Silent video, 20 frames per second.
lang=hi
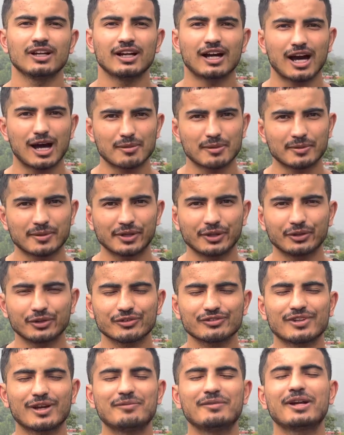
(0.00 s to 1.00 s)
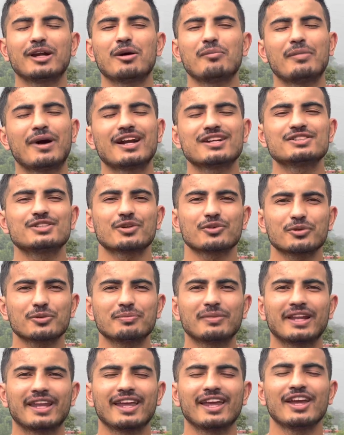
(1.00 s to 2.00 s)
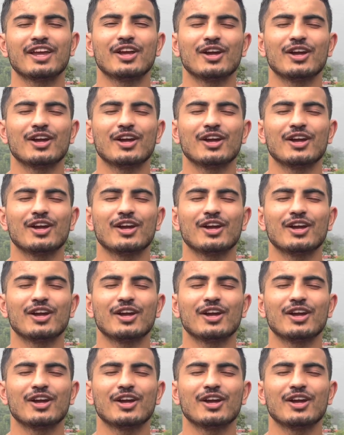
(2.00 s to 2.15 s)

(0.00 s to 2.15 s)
आप हमारी यूट्यूब फैमिली का पार्ट ज़रूर बने